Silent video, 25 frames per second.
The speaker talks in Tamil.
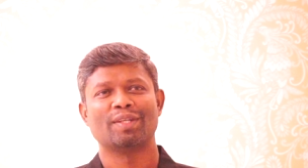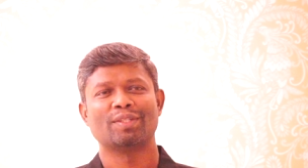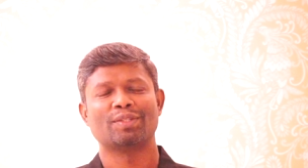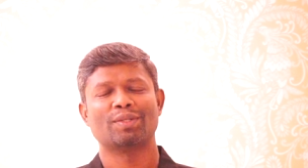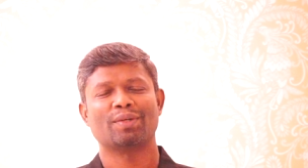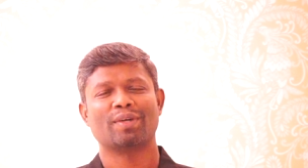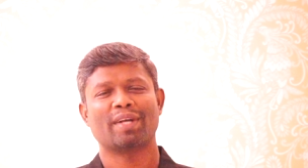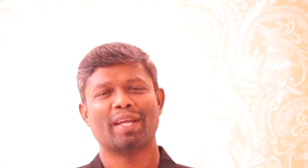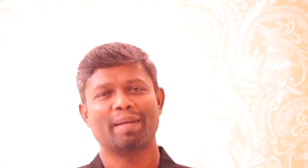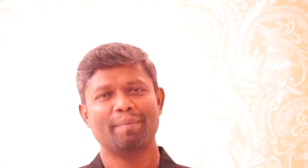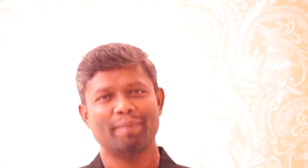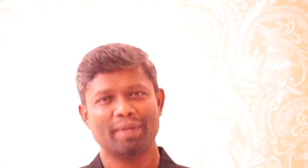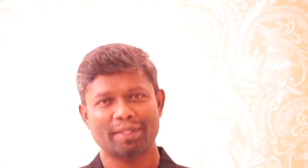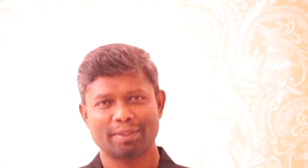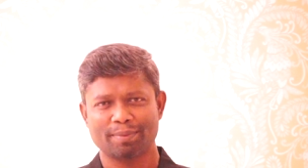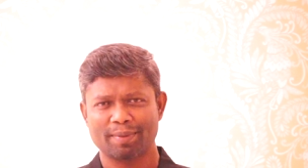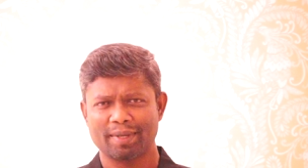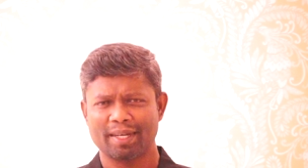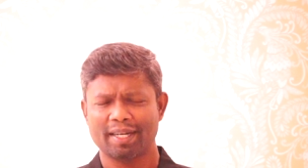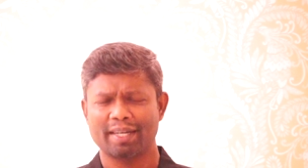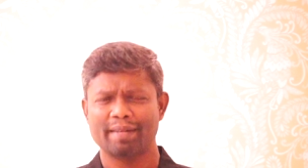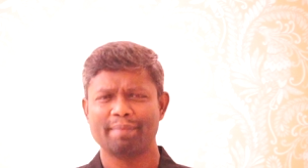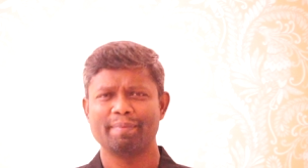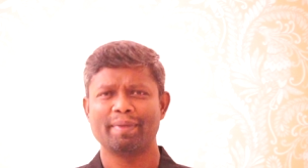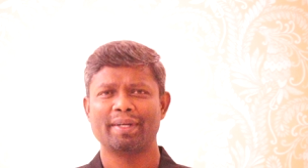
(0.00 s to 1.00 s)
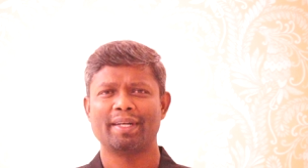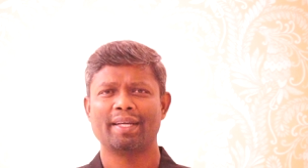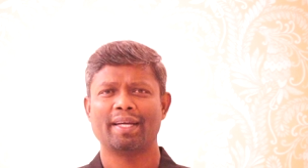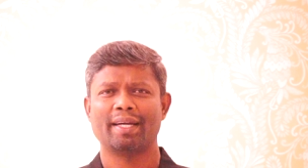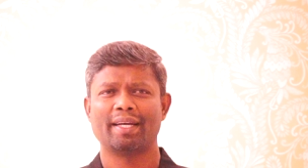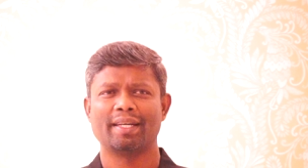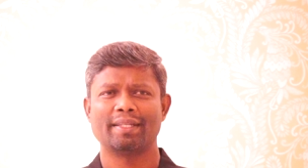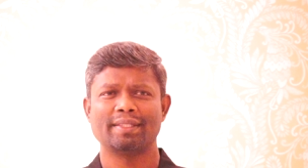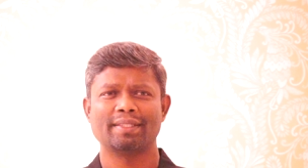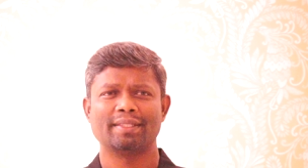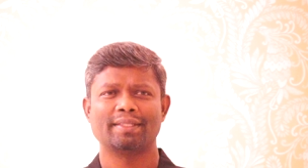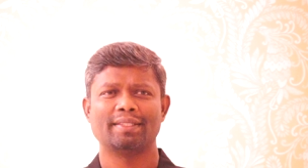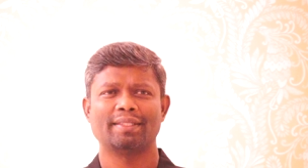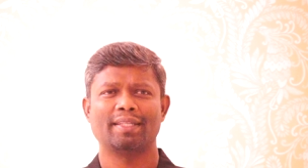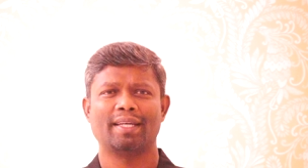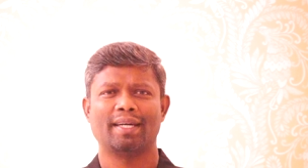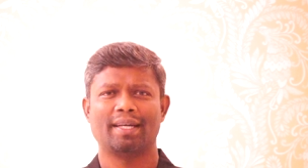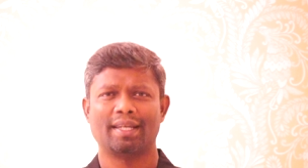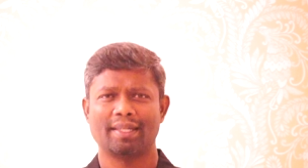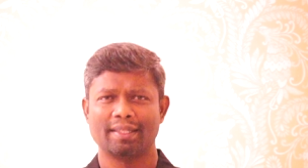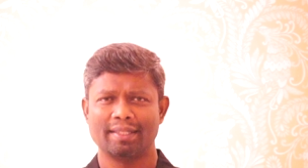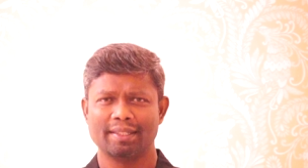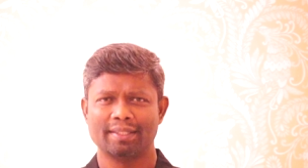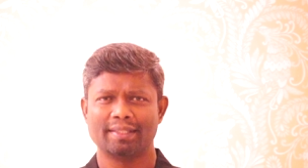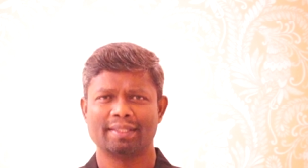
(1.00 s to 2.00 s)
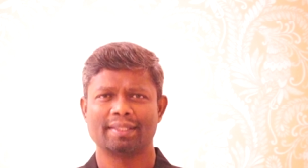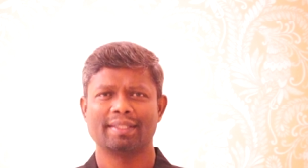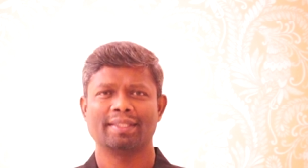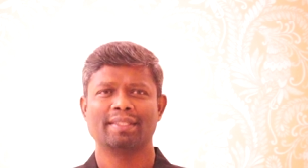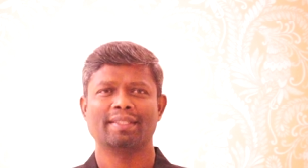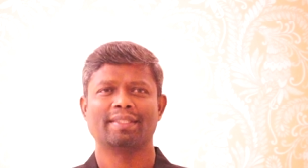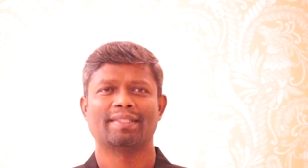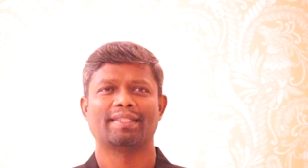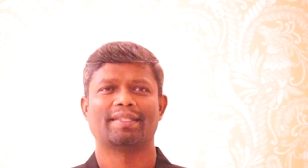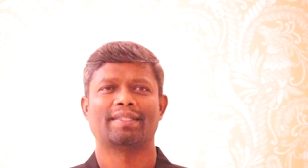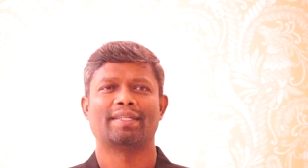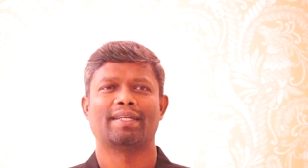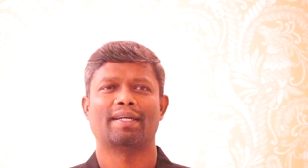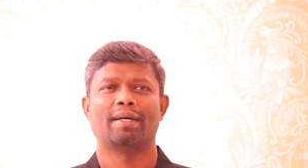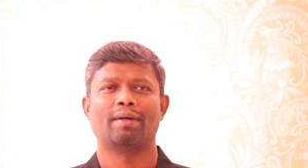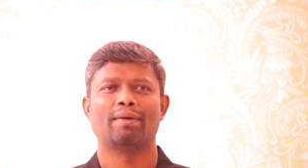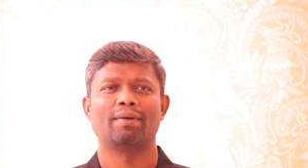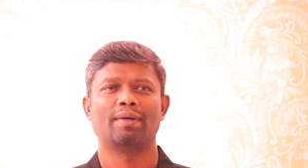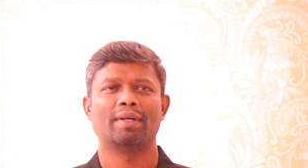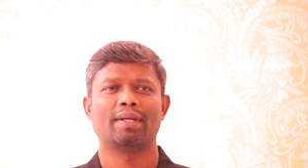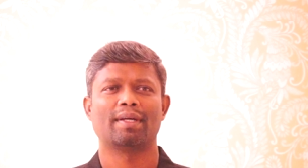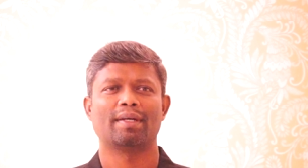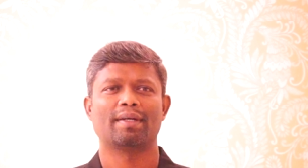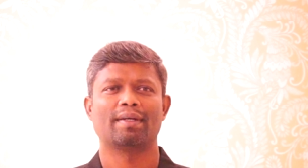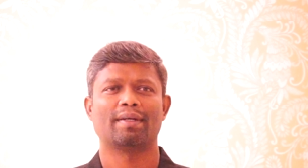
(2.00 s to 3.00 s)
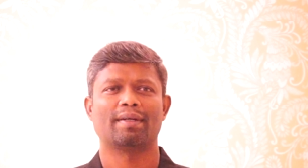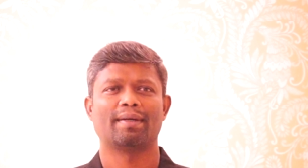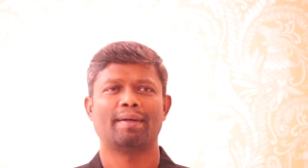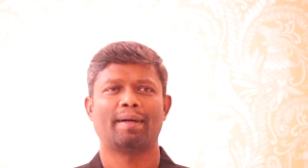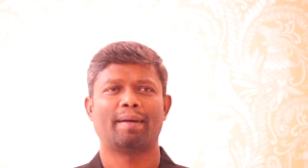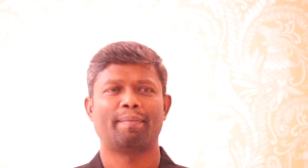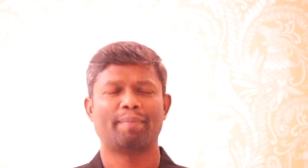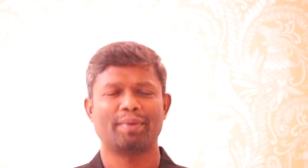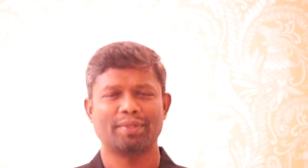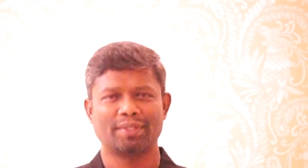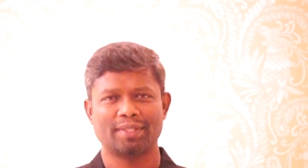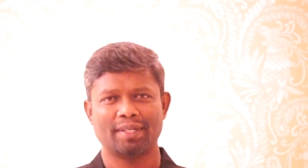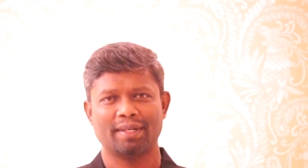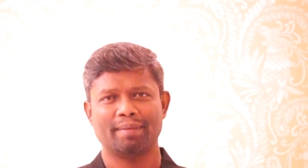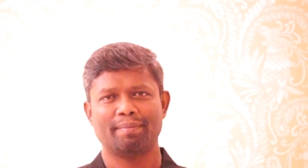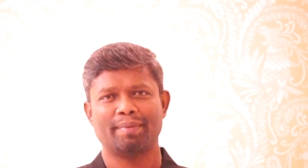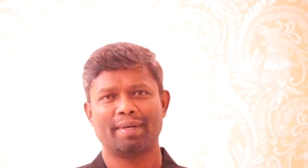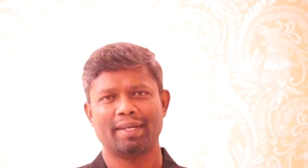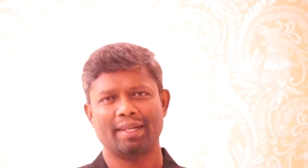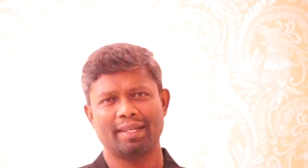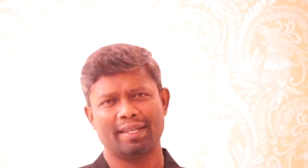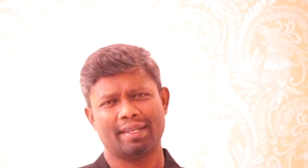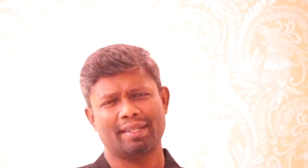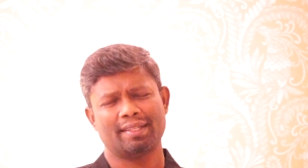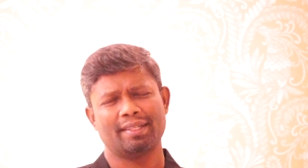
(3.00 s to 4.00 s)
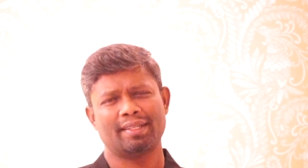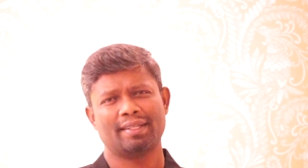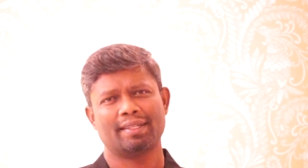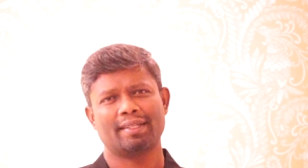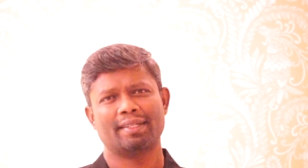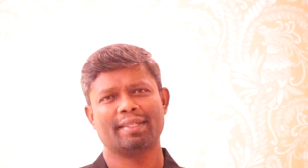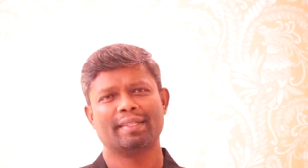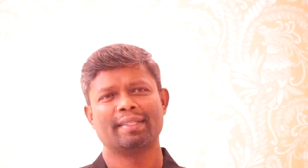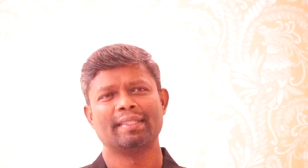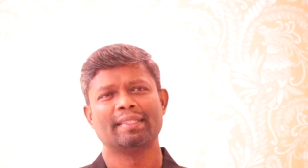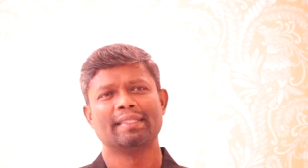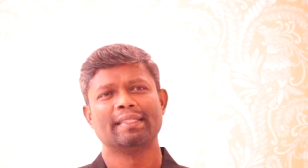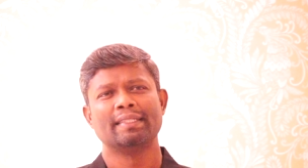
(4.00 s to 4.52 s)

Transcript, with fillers: ஸோ கேம் ஹாஸ்பிட்டலில் அட்மிட் ஆயிருந்துச்சு இருந்துச்சு அவங்கள ஆப்ரேஷன்லாம் பண்ணிகிட்டு இருந்தாங்க